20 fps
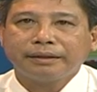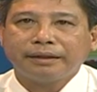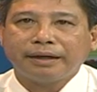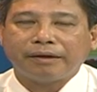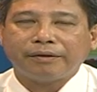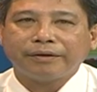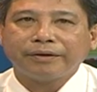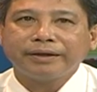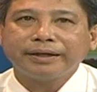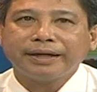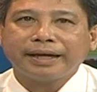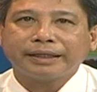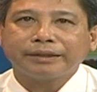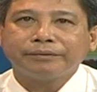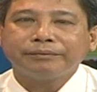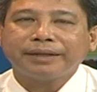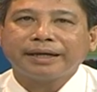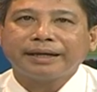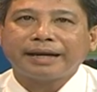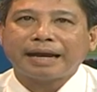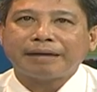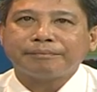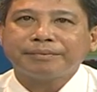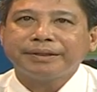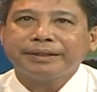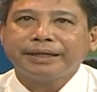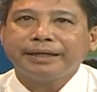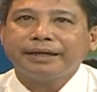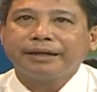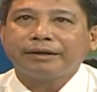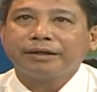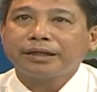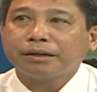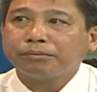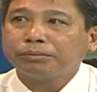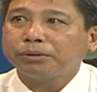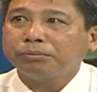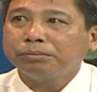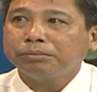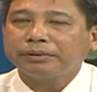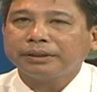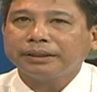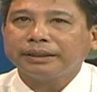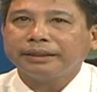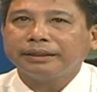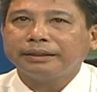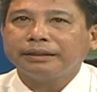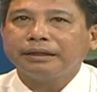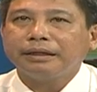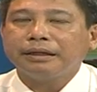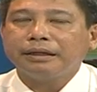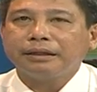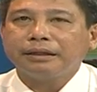là họ nói rằng chúng ta làm như vậy là nó không đúng thì